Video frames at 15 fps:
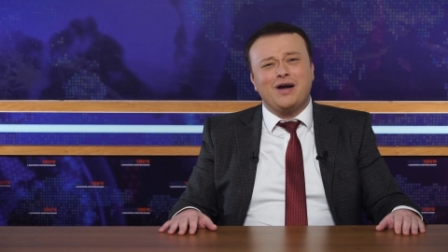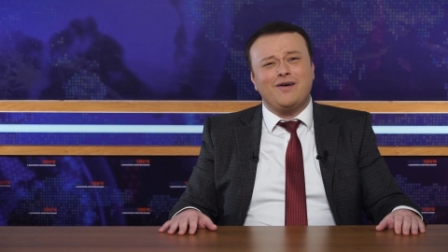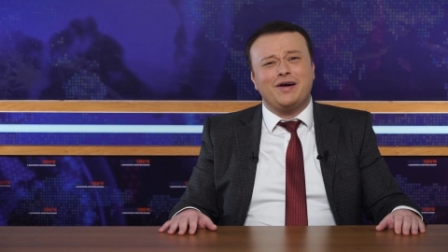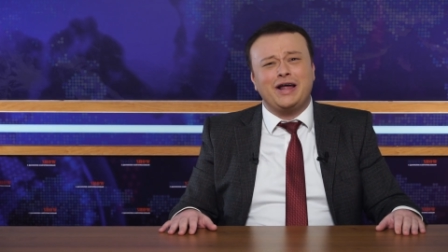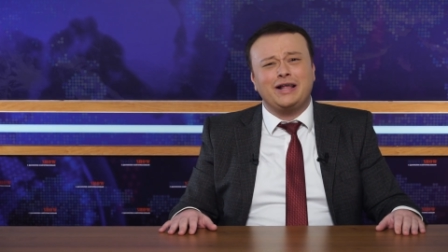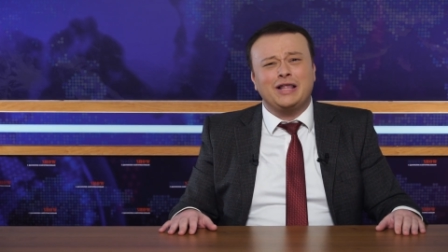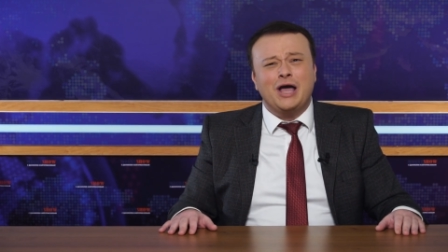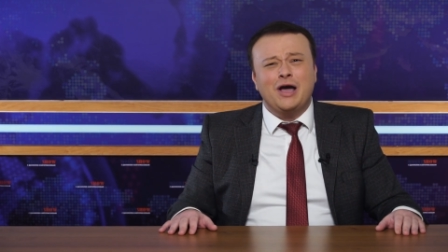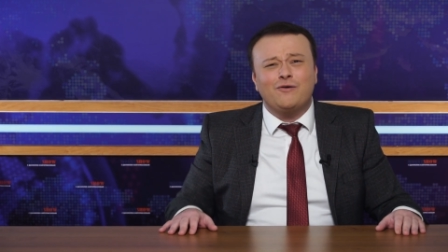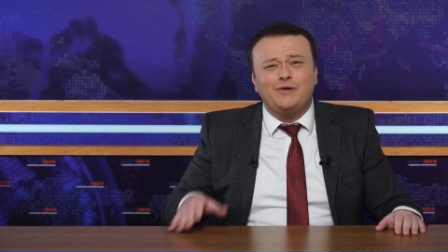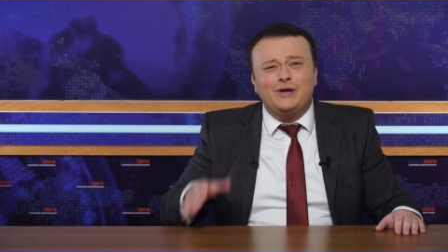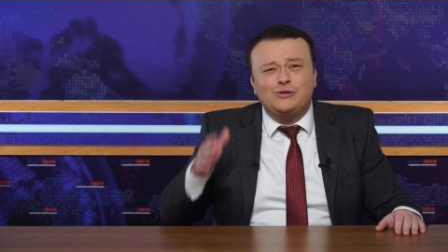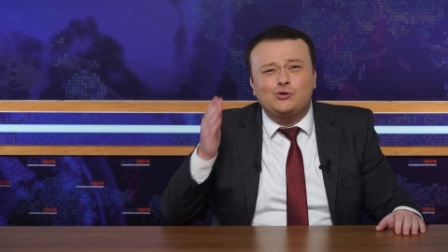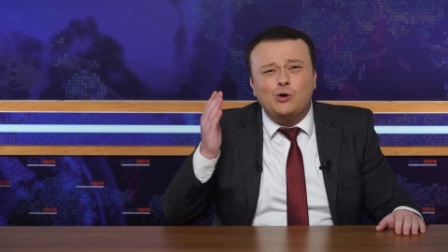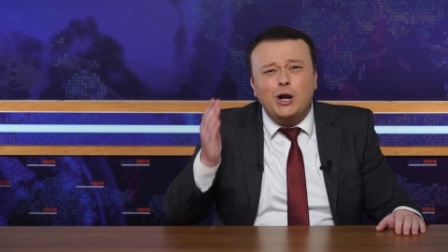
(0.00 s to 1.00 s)
говорят,
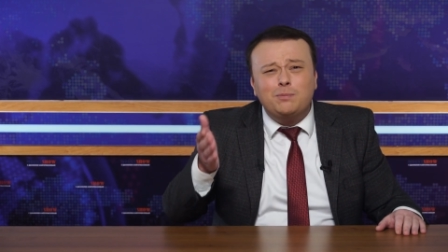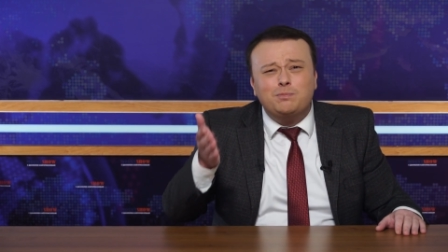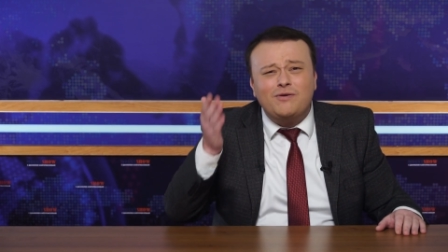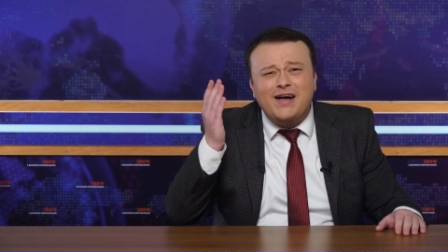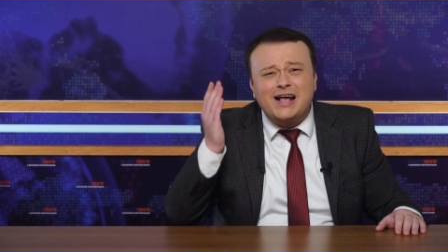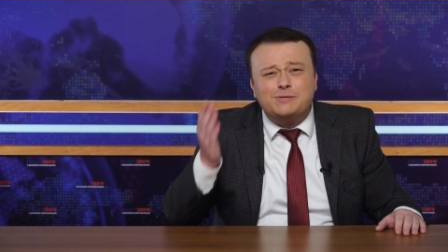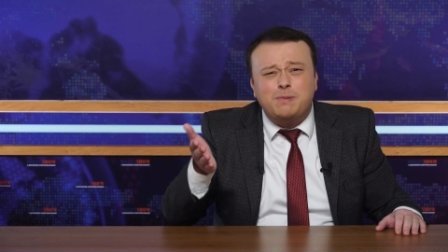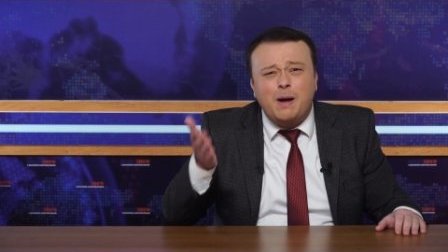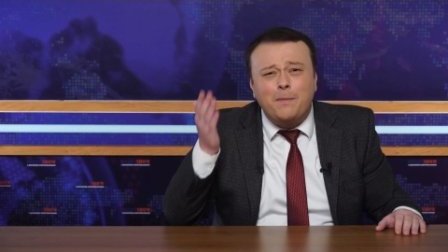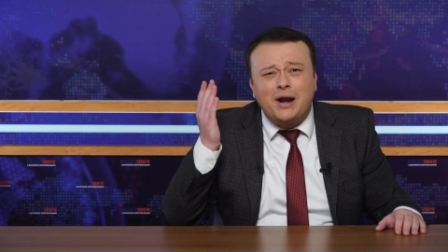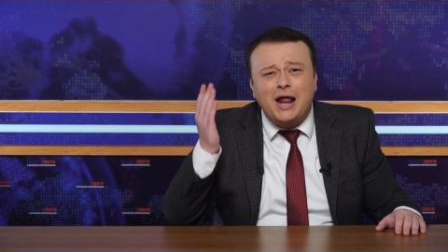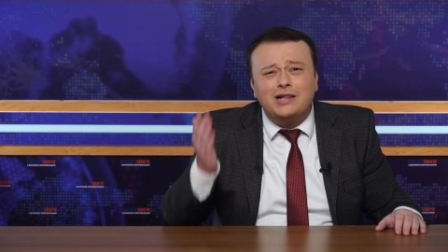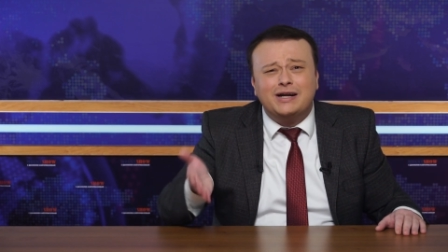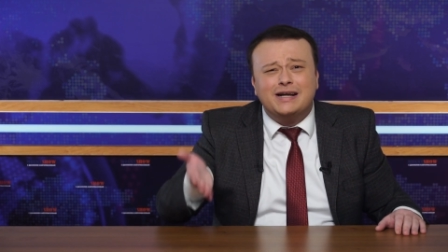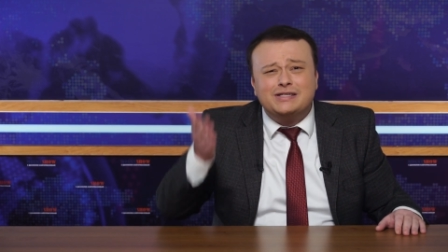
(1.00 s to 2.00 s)
вы, черт бы вас
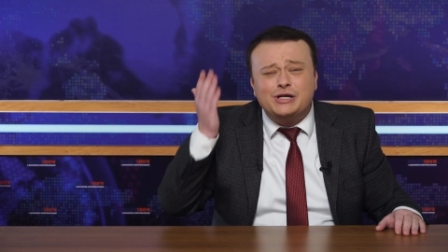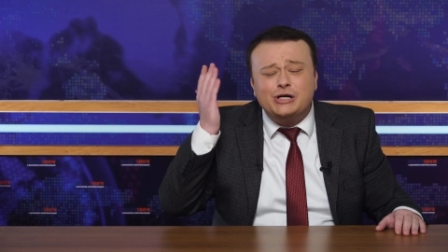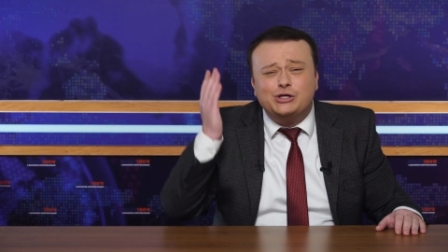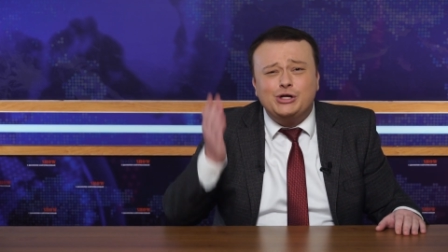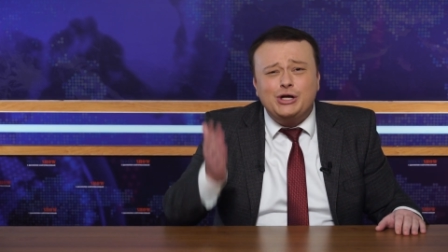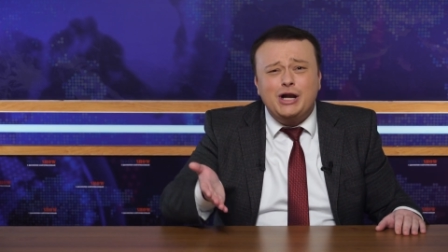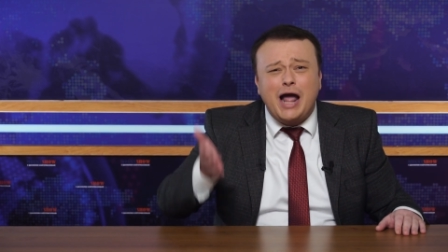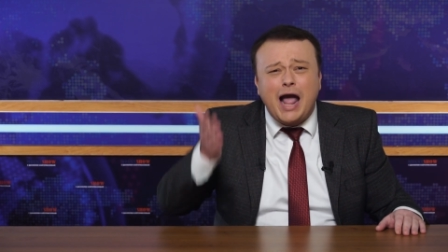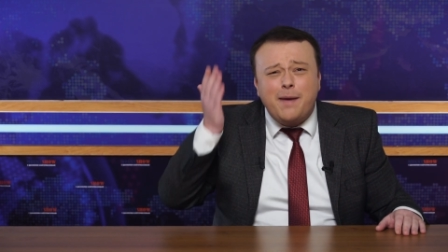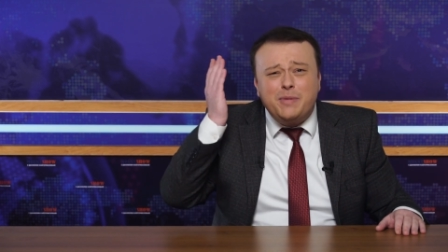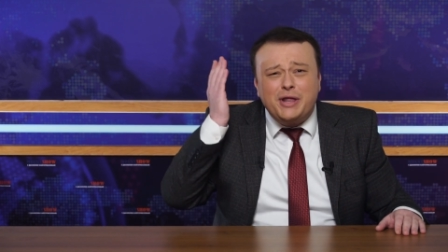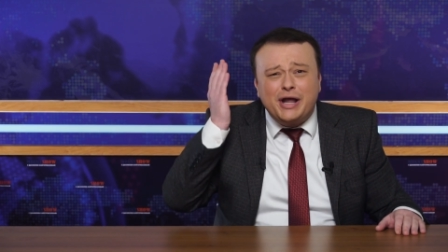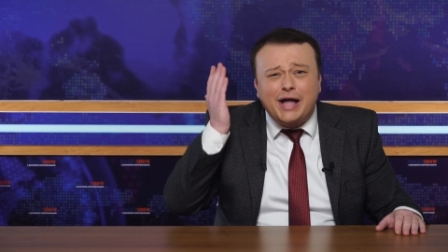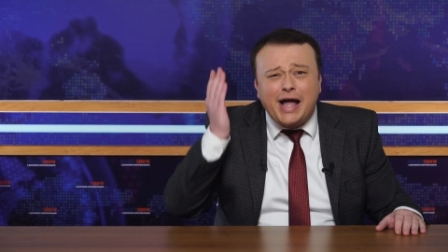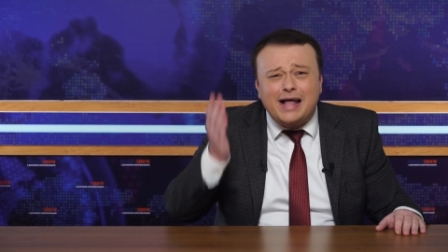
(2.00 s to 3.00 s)
побрал, разрешили
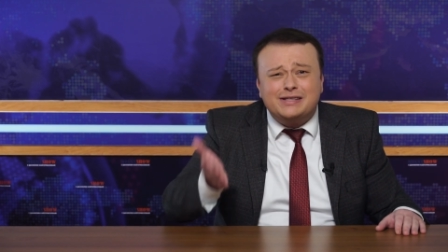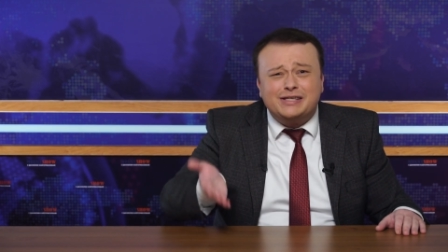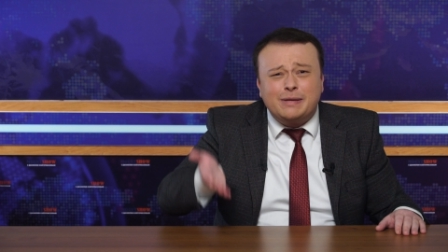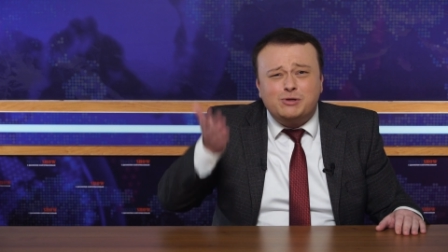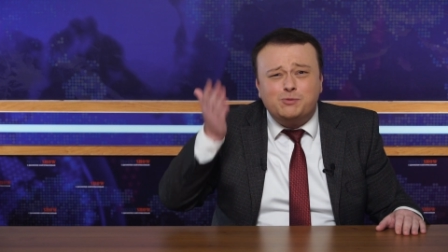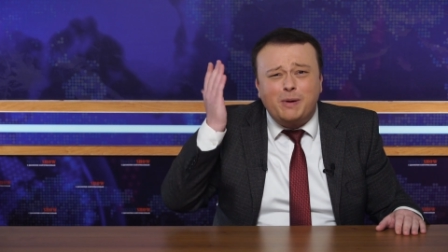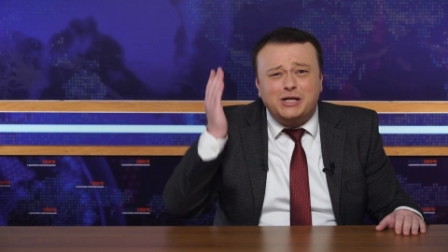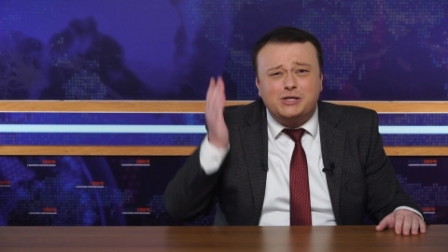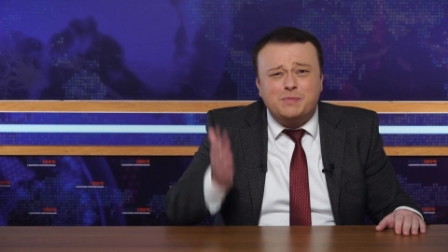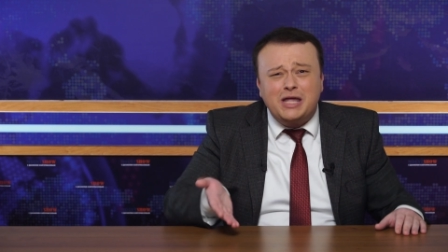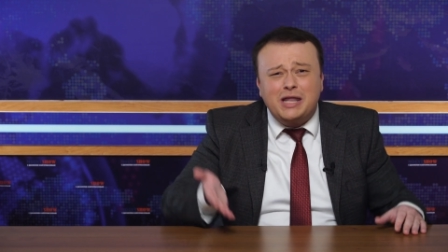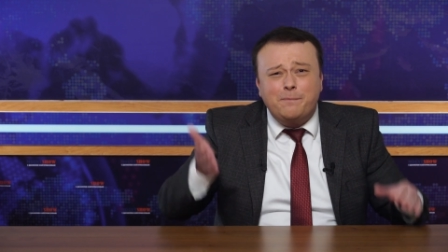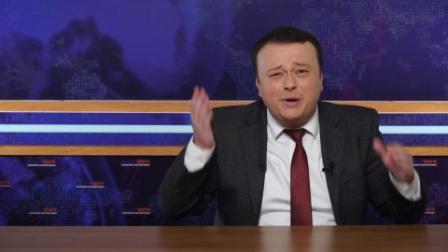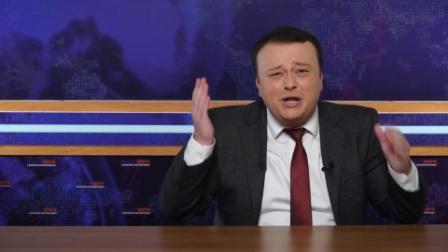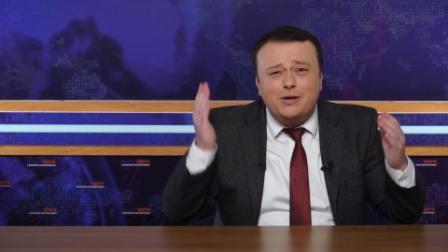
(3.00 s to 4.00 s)
американским
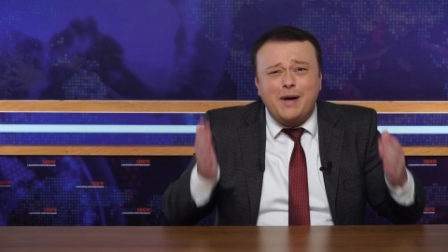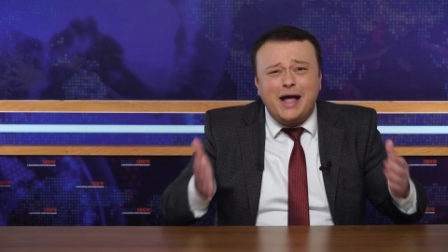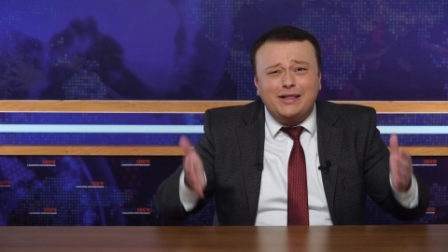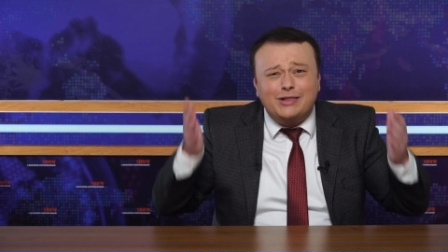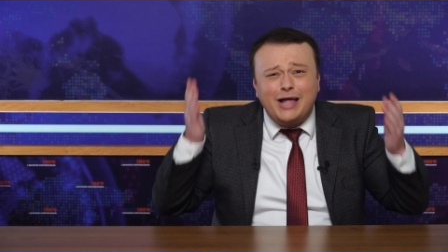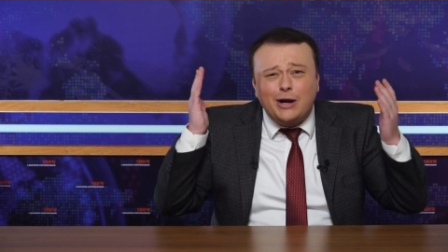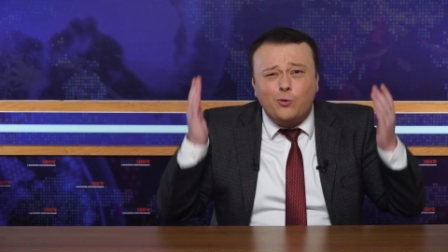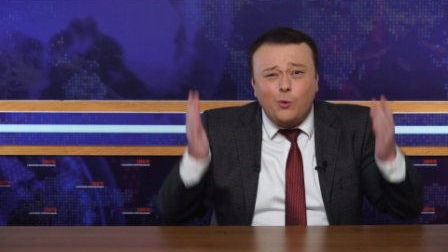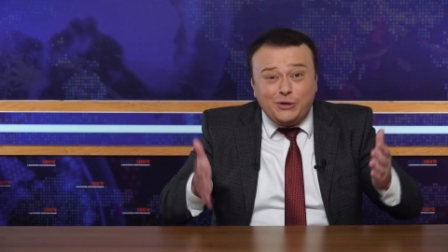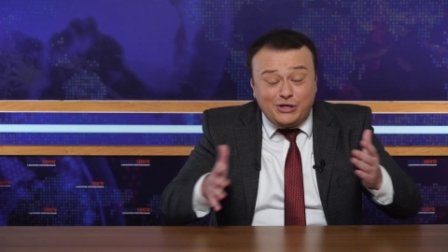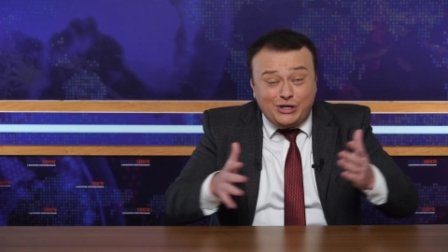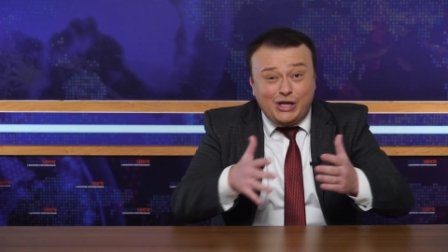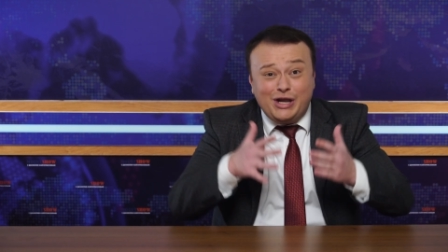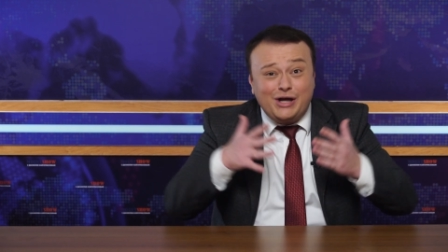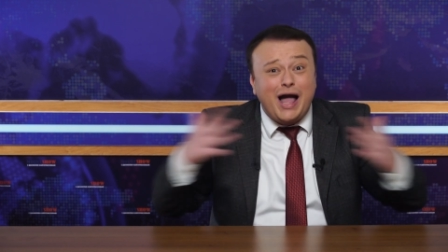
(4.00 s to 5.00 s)
спортсменам принимать
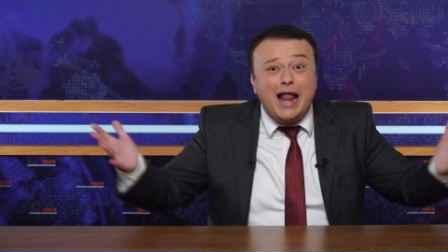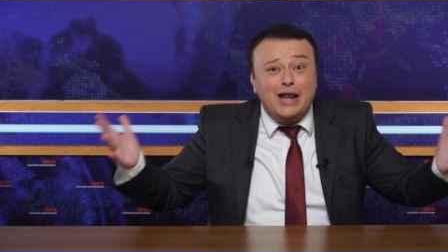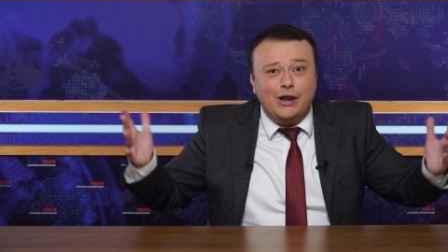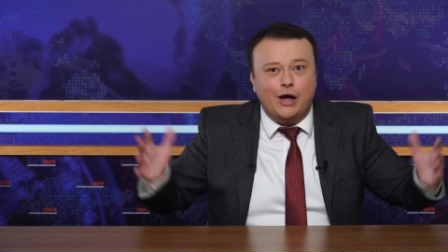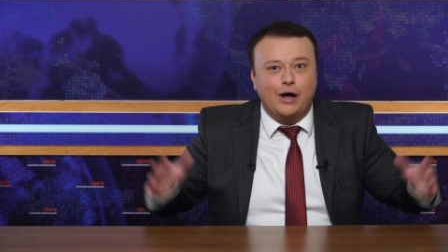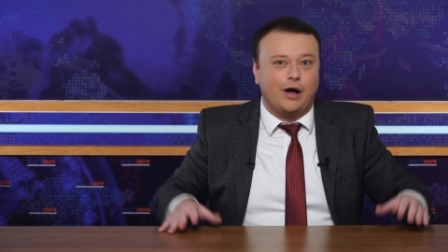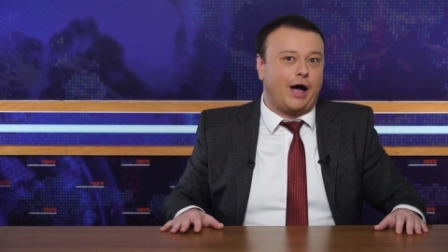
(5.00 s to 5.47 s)
наркотики легально.